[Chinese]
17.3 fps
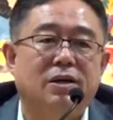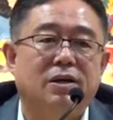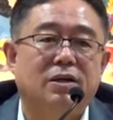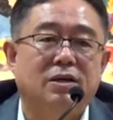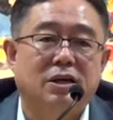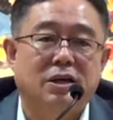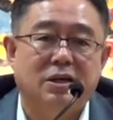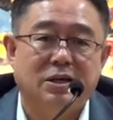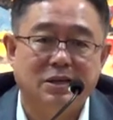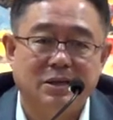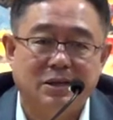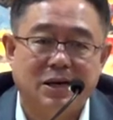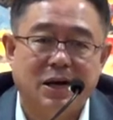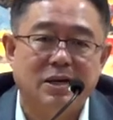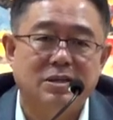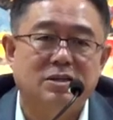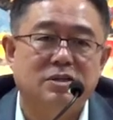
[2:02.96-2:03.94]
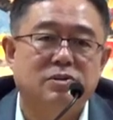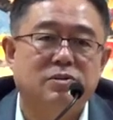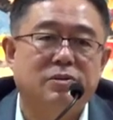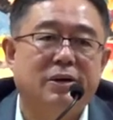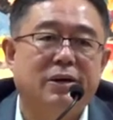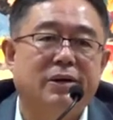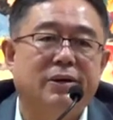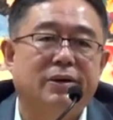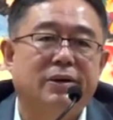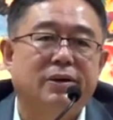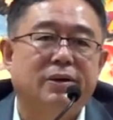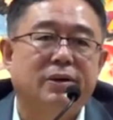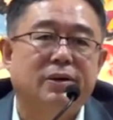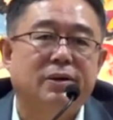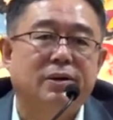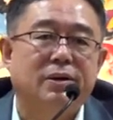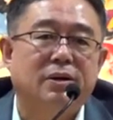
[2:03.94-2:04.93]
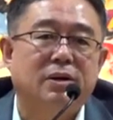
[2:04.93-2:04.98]
你可以开智慧，
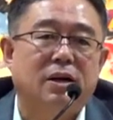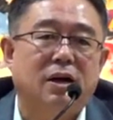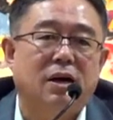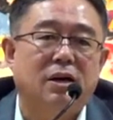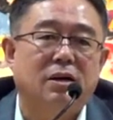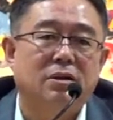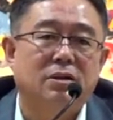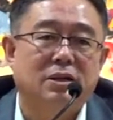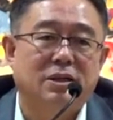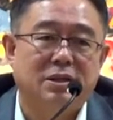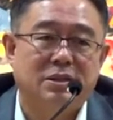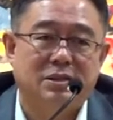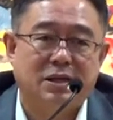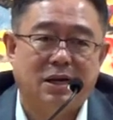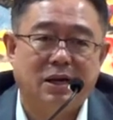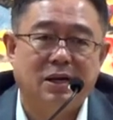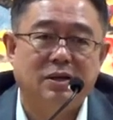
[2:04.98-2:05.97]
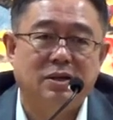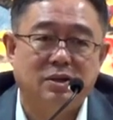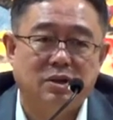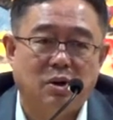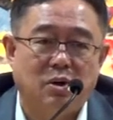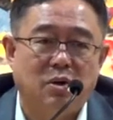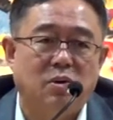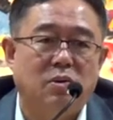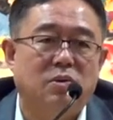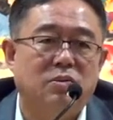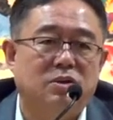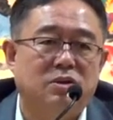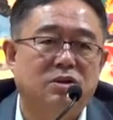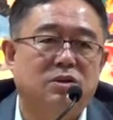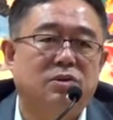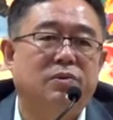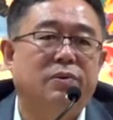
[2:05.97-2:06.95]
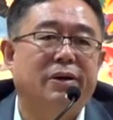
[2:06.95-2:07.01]
啊，你才有
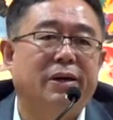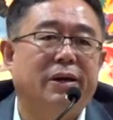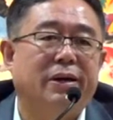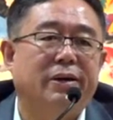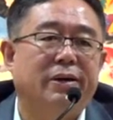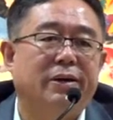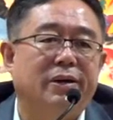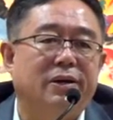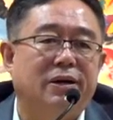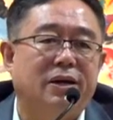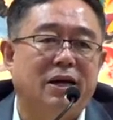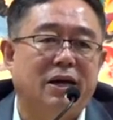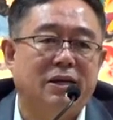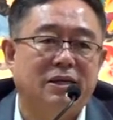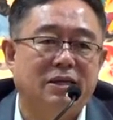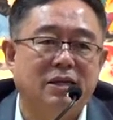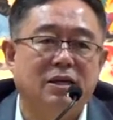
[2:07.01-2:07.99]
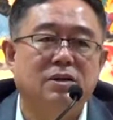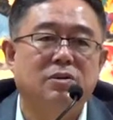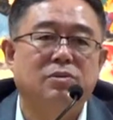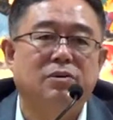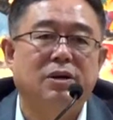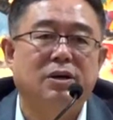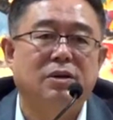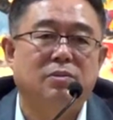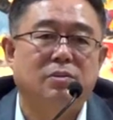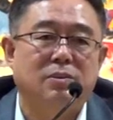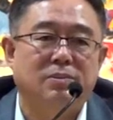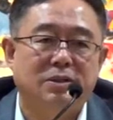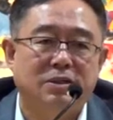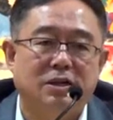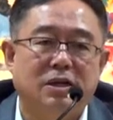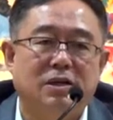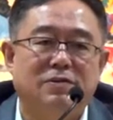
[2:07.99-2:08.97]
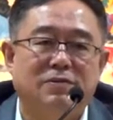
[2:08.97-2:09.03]
智慧来应对我们
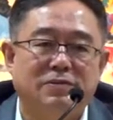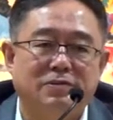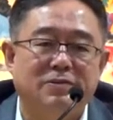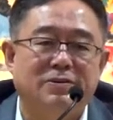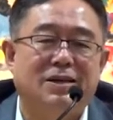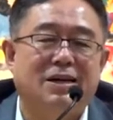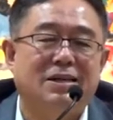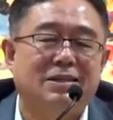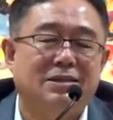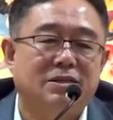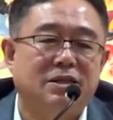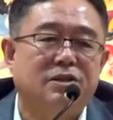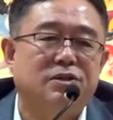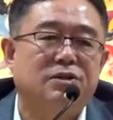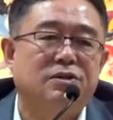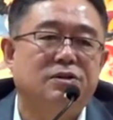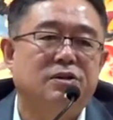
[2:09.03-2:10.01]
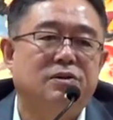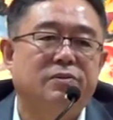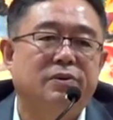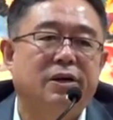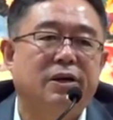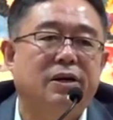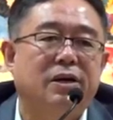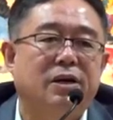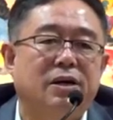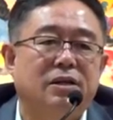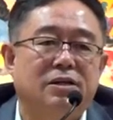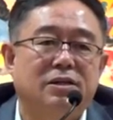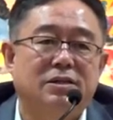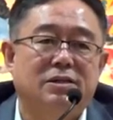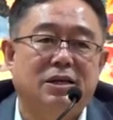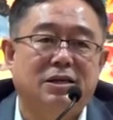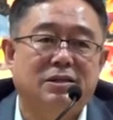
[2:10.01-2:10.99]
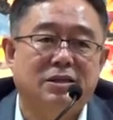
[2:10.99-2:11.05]
这样复杂的现实社会，
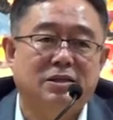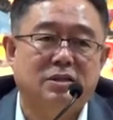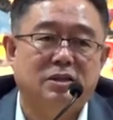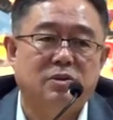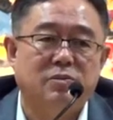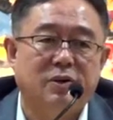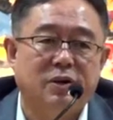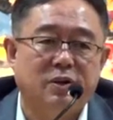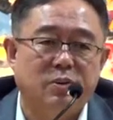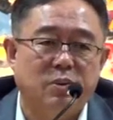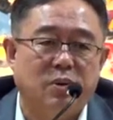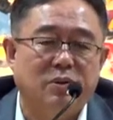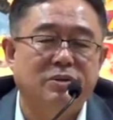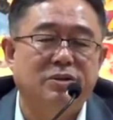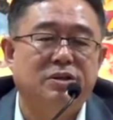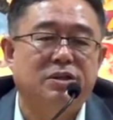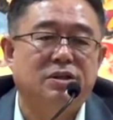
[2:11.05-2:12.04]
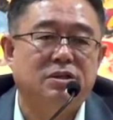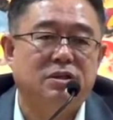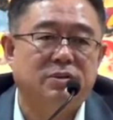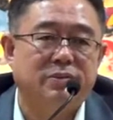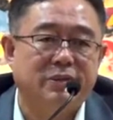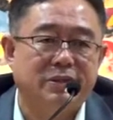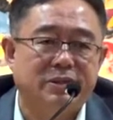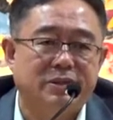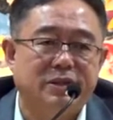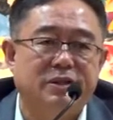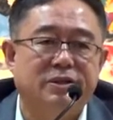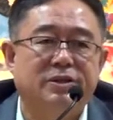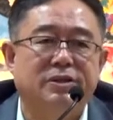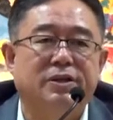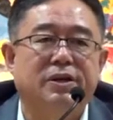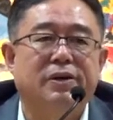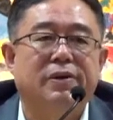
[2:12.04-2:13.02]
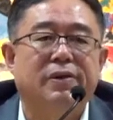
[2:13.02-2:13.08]
你才能成为勇者，成为胜
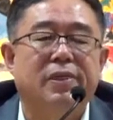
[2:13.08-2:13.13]
者。